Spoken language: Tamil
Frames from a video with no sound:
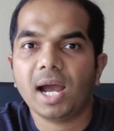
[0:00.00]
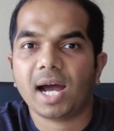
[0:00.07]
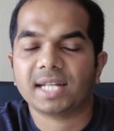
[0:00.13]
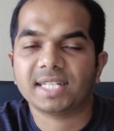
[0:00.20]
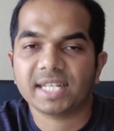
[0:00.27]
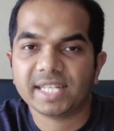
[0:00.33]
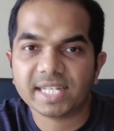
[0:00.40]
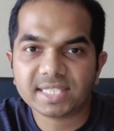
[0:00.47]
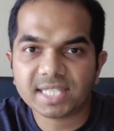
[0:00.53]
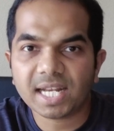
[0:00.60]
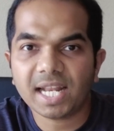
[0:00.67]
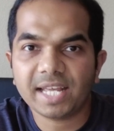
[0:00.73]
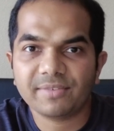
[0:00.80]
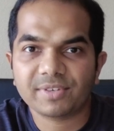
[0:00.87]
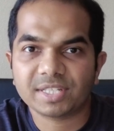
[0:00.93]
அந்த
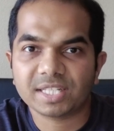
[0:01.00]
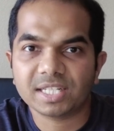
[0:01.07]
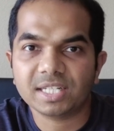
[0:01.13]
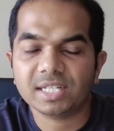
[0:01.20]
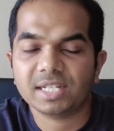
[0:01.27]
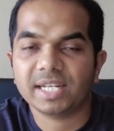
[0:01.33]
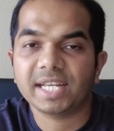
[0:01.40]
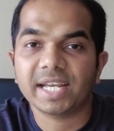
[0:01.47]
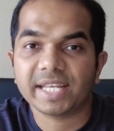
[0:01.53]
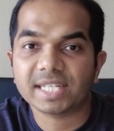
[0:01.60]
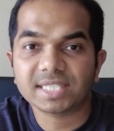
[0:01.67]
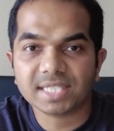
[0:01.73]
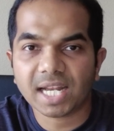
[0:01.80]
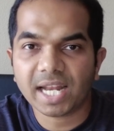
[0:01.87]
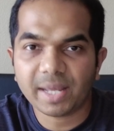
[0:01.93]
எஸ்எல்ஐ வந்து நீங்கள்
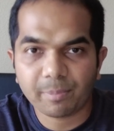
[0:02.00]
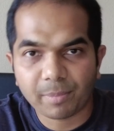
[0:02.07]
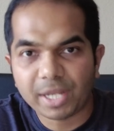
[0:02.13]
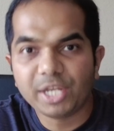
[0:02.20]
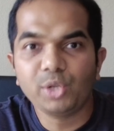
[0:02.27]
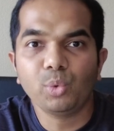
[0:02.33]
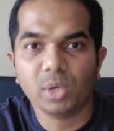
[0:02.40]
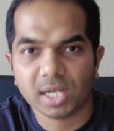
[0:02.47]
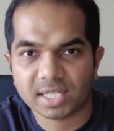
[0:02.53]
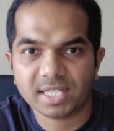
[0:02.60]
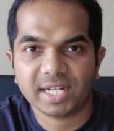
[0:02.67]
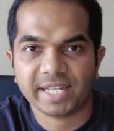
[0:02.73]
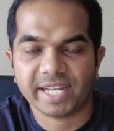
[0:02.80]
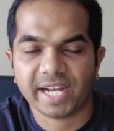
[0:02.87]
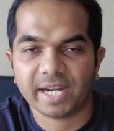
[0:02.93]
எஸ்எல்ஐ
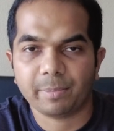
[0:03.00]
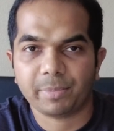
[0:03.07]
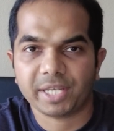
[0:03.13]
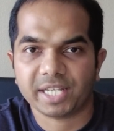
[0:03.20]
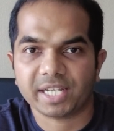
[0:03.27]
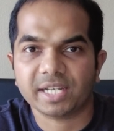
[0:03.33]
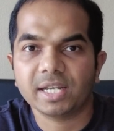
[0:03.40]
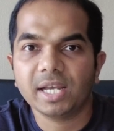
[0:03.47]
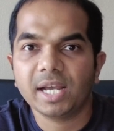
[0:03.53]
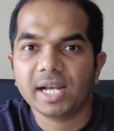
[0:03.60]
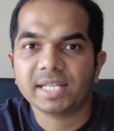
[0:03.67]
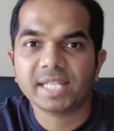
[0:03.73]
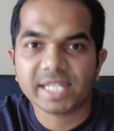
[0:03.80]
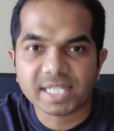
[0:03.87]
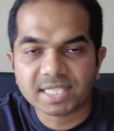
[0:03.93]
மென்யூலேருந்து நீங்கள் எடுப்பீங்க
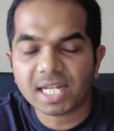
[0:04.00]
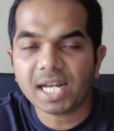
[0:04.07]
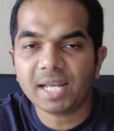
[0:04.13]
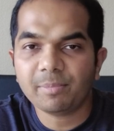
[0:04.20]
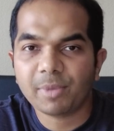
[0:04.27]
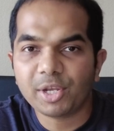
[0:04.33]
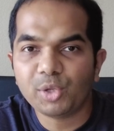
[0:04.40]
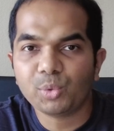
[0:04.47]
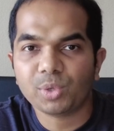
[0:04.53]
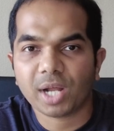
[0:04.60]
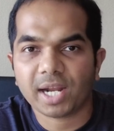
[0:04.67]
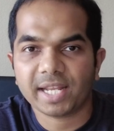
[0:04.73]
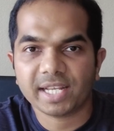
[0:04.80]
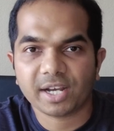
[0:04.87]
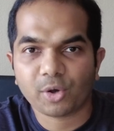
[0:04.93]
இந்த எஸ்எல்ஐ மென்யூனா
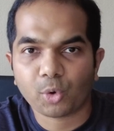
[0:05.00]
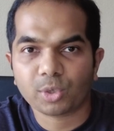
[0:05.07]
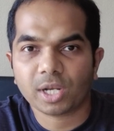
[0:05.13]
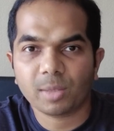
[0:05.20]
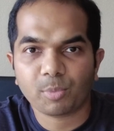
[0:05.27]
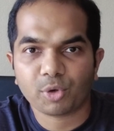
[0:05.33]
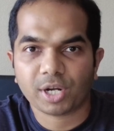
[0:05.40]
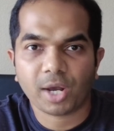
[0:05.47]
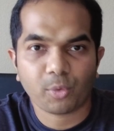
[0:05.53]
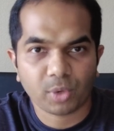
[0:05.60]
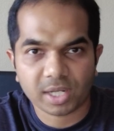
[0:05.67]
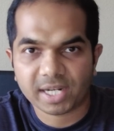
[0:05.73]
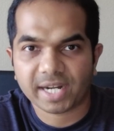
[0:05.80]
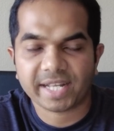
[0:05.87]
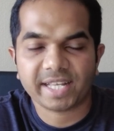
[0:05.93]
நீங்கள் ஹோட்டல் போனால்
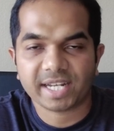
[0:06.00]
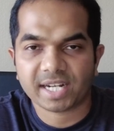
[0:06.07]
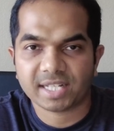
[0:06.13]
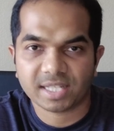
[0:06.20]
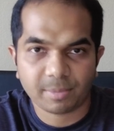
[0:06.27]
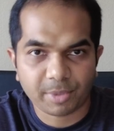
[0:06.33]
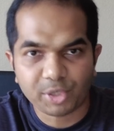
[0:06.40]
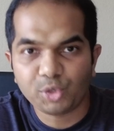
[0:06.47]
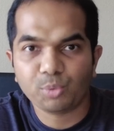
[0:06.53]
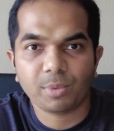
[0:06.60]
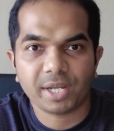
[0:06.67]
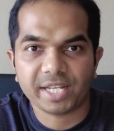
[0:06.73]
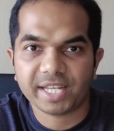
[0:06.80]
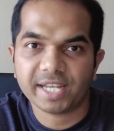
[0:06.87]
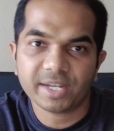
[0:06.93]
உங்களுக்கு கிடைக்கிற அந்த மென்யூ
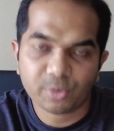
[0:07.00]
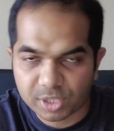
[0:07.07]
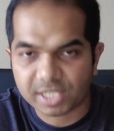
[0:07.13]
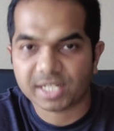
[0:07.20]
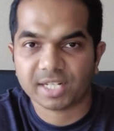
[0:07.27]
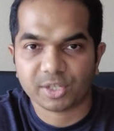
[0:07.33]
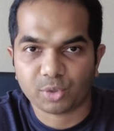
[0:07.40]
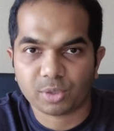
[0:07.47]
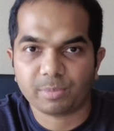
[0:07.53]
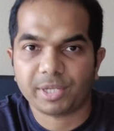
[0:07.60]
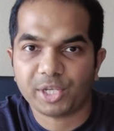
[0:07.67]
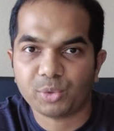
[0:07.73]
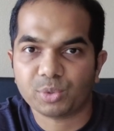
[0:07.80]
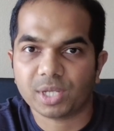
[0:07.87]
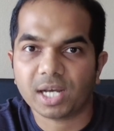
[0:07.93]
மாதிரியே ஒரு இருக்கிற ஒரு
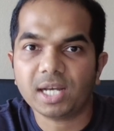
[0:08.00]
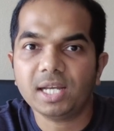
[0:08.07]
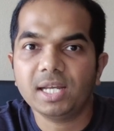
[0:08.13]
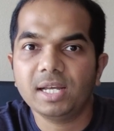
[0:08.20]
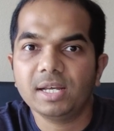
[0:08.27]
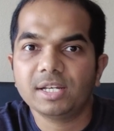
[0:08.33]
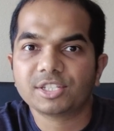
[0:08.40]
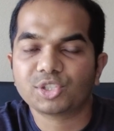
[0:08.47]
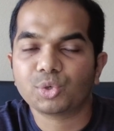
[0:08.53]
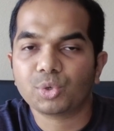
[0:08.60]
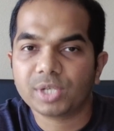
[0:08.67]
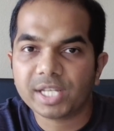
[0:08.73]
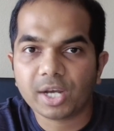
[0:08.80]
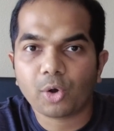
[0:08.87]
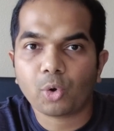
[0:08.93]
மென்யூ தான் ஸோ
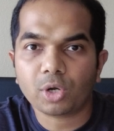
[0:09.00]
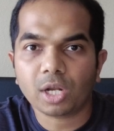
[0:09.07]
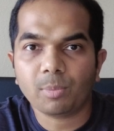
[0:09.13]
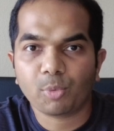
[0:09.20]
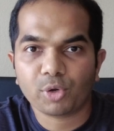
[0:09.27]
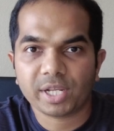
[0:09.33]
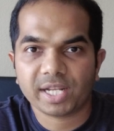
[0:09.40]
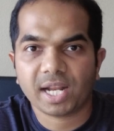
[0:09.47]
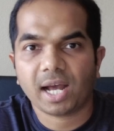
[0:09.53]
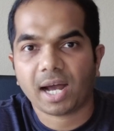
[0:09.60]
நீங்கள் ஹோட்டல் போனீங்கன்னா